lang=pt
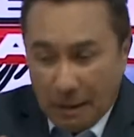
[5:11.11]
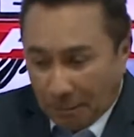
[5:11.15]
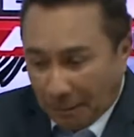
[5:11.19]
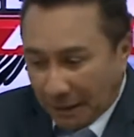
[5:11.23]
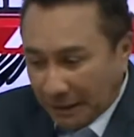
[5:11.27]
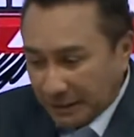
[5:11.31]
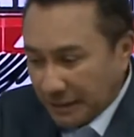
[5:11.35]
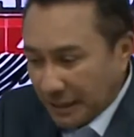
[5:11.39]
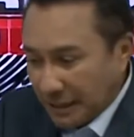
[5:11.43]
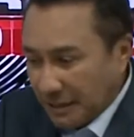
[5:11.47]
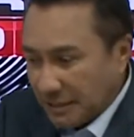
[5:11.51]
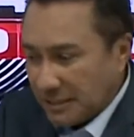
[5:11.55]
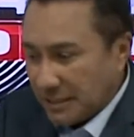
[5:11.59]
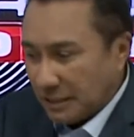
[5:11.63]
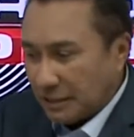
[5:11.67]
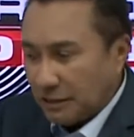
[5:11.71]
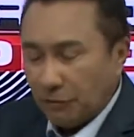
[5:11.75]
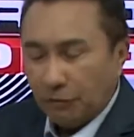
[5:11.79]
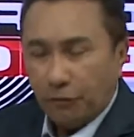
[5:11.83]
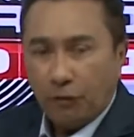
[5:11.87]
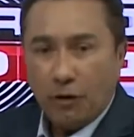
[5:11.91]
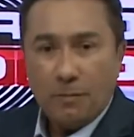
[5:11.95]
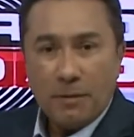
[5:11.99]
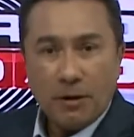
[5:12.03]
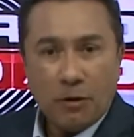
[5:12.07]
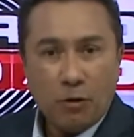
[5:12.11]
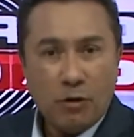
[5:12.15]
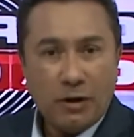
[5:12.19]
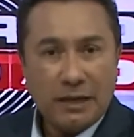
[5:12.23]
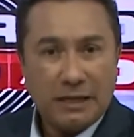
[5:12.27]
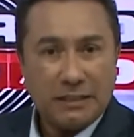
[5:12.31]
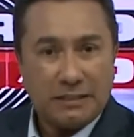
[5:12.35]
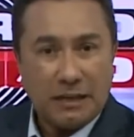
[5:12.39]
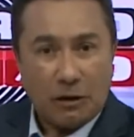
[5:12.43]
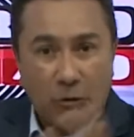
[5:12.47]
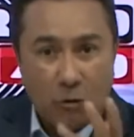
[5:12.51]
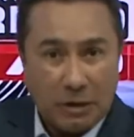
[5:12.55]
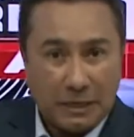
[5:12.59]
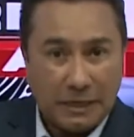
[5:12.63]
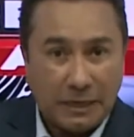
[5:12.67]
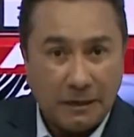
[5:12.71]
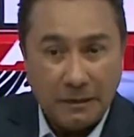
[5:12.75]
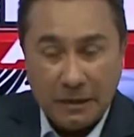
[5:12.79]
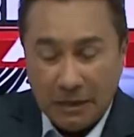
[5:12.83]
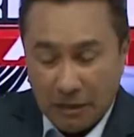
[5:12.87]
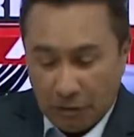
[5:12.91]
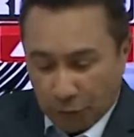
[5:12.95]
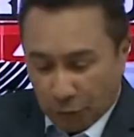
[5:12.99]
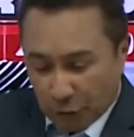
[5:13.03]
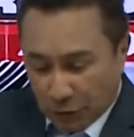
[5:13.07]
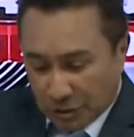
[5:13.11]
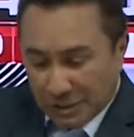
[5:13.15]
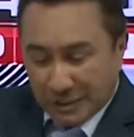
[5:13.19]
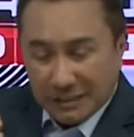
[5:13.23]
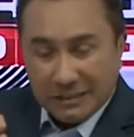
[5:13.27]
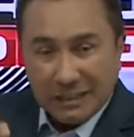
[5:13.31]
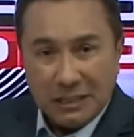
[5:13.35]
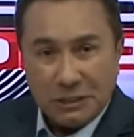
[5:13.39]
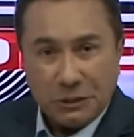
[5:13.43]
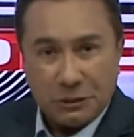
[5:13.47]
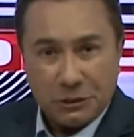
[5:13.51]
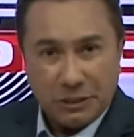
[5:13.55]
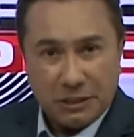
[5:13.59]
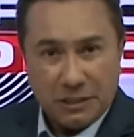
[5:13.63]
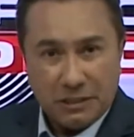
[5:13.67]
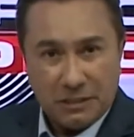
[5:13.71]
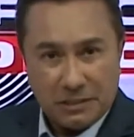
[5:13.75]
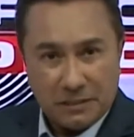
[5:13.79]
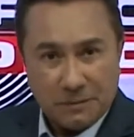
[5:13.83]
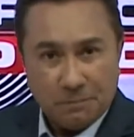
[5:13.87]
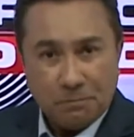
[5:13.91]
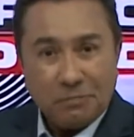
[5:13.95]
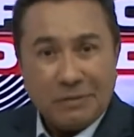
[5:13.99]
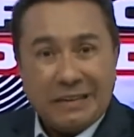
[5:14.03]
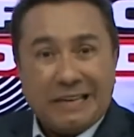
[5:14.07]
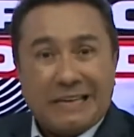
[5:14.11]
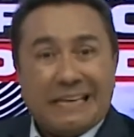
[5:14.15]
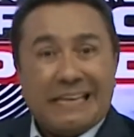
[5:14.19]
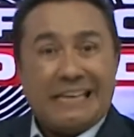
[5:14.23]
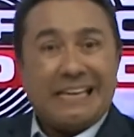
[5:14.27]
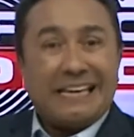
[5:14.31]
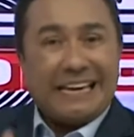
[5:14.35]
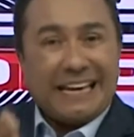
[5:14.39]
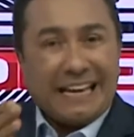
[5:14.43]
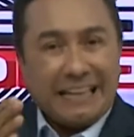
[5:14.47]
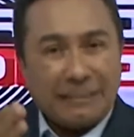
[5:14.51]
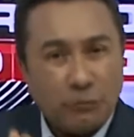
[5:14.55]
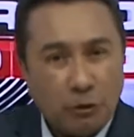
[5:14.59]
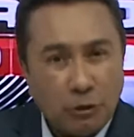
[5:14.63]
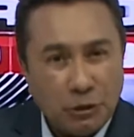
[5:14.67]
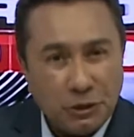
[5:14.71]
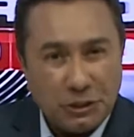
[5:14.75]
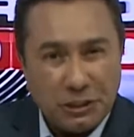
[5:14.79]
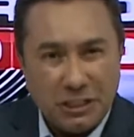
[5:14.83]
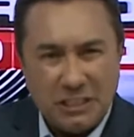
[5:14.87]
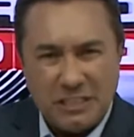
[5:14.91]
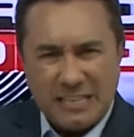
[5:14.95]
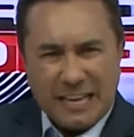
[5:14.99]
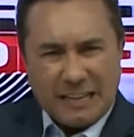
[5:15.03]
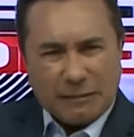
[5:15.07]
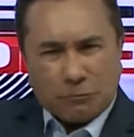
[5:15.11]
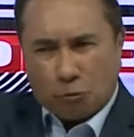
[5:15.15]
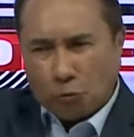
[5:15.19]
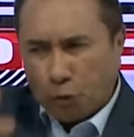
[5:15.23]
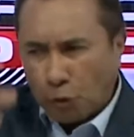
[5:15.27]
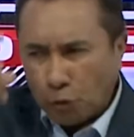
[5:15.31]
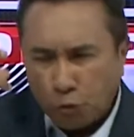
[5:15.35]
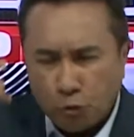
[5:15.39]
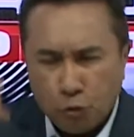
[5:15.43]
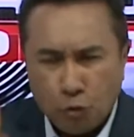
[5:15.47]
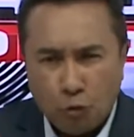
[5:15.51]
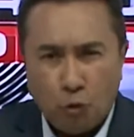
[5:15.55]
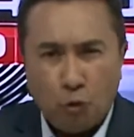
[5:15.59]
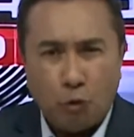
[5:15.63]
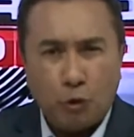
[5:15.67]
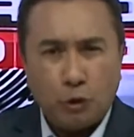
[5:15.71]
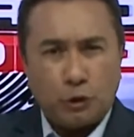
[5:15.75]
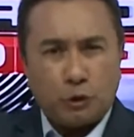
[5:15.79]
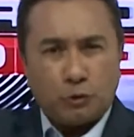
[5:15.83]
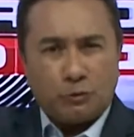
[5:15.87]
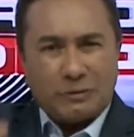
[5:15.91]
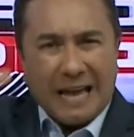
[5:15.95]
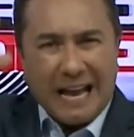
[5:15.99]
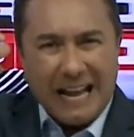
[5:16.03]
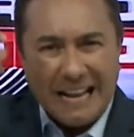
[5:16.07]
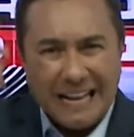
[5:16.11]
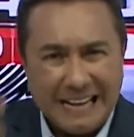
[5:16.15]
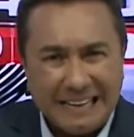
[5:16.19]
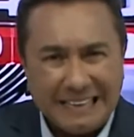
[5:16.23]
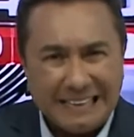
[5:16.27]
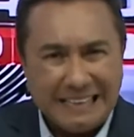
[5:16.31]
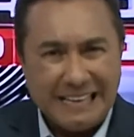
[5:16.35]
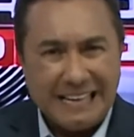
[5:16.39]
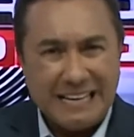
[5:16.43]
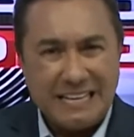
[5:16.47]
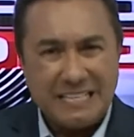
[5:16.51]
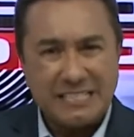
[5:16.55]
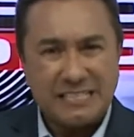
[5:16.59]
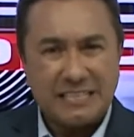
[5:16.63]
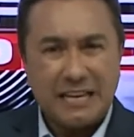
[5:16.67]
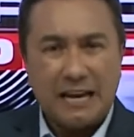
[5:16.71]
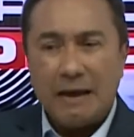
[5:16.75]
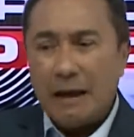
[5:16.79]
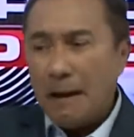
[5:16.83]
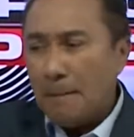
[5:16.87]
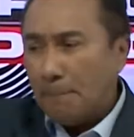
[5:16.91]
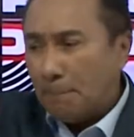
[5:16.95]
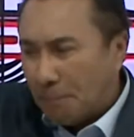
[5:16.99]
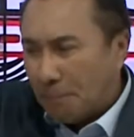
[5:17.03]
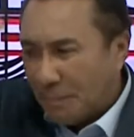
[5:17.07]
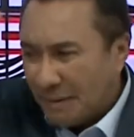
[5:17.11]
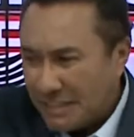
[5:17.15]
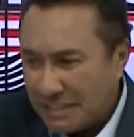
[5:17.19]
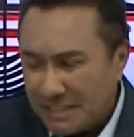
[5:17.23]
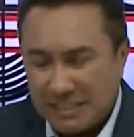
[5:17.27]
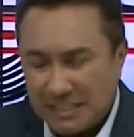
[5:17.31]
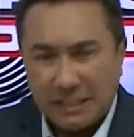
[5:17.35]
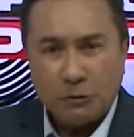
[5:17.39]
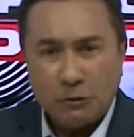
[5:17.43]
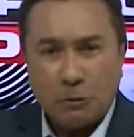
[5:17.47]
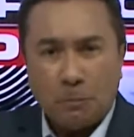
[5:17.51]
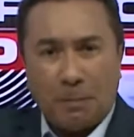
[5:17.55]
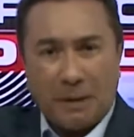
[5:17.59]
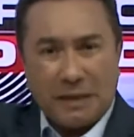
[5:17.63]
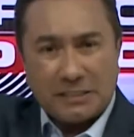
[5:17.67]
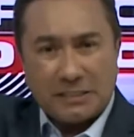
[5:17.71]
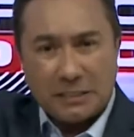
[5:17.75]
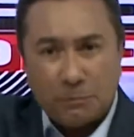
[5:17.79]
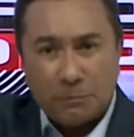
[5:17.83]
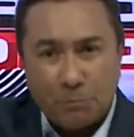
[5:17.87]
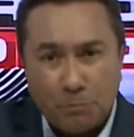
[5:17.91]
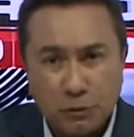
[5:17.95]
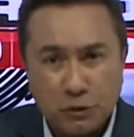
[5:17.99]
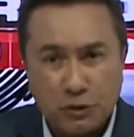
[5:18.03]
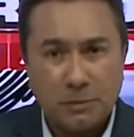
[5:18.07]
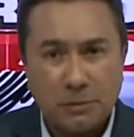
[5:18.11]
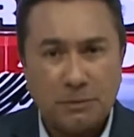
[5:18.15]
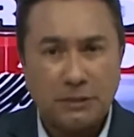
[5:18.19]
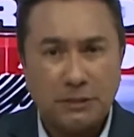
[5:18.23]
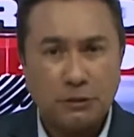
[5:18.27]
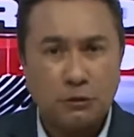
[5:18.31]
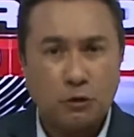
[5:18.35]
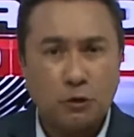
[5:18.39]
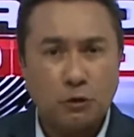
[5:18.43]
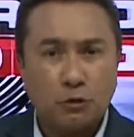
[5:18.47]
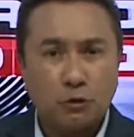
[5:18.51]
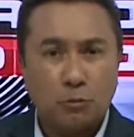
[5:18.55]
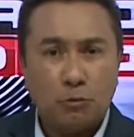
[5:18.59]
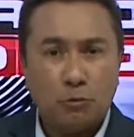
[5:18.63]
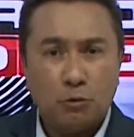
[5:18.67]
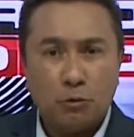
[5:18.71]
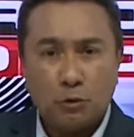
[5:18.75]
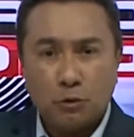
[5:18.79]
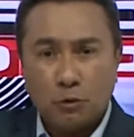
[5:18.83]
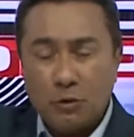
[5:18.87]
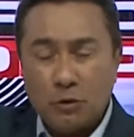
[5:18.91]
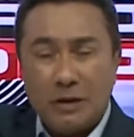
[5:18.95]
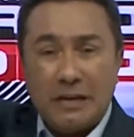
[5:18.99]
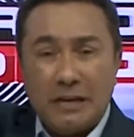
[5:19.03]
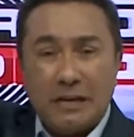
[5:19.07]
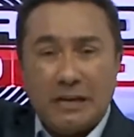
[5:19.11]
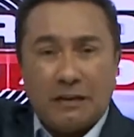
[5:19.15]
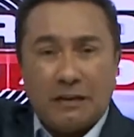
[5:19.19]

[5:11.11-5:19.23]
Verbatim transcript: Mas tem que ser de forma correta. Agora, você tem x e quer 2x a todo custo, na ganância, pisando, passando por cima de todo mundo,